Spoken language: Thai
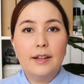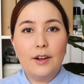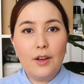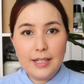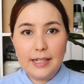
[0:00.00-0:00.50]
น
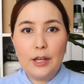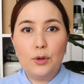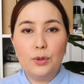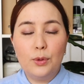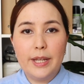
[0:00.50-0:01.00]
อกจากนี้คุ
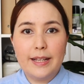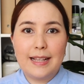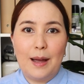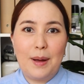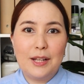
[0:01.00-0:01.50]
ณครูยัง
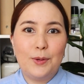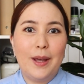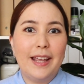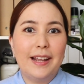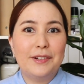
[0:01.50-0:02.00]
สามารถช่วย
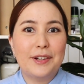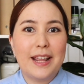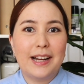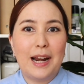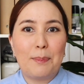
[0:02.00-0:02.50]
ให้นักเรียน
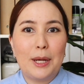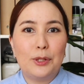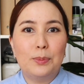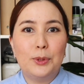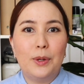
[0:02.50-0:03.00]
กลับไปท
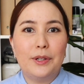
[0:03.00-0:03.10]
บทวน